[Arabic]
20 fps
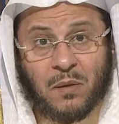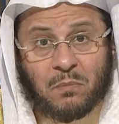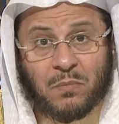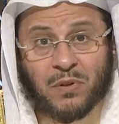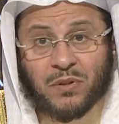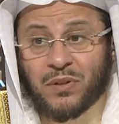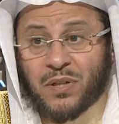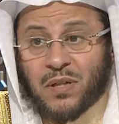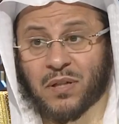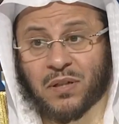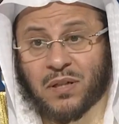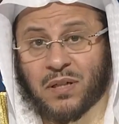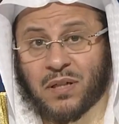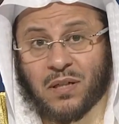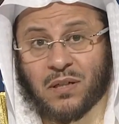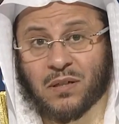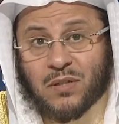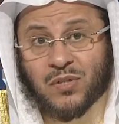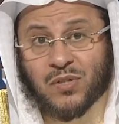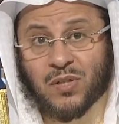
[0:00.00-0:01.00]
من تركه
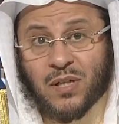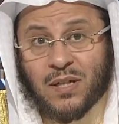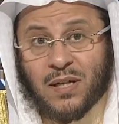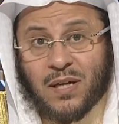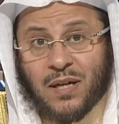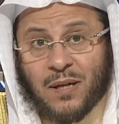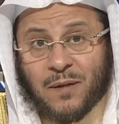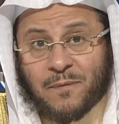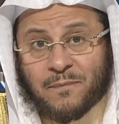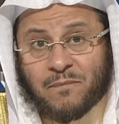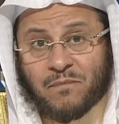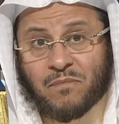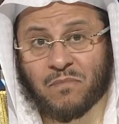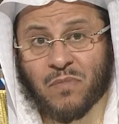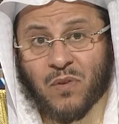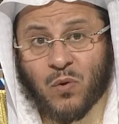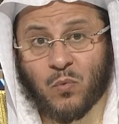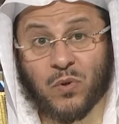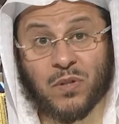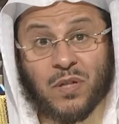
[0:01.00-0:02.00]
للصلاة
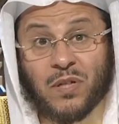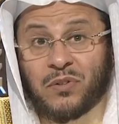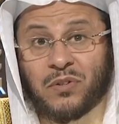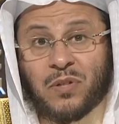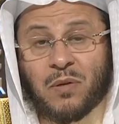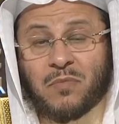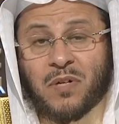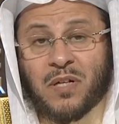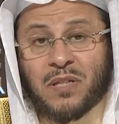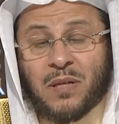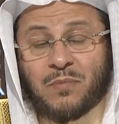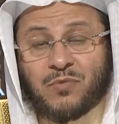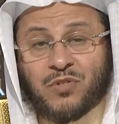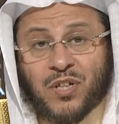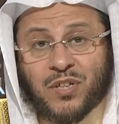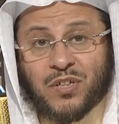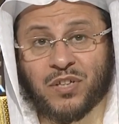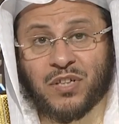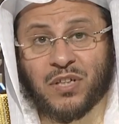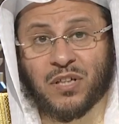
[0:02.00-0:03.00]
ويندم ندم
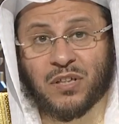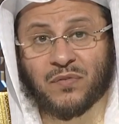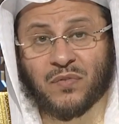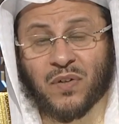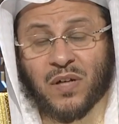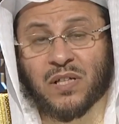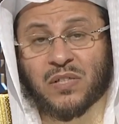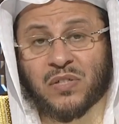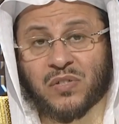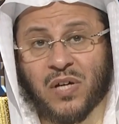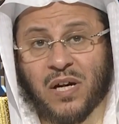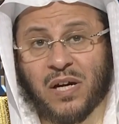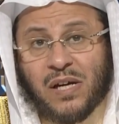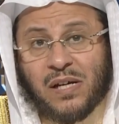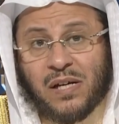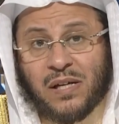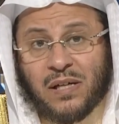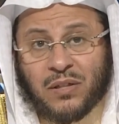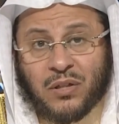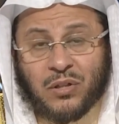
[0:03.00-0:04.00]
شديد فقد
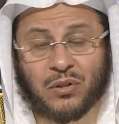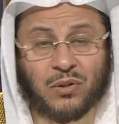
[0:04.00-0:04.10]
صح عن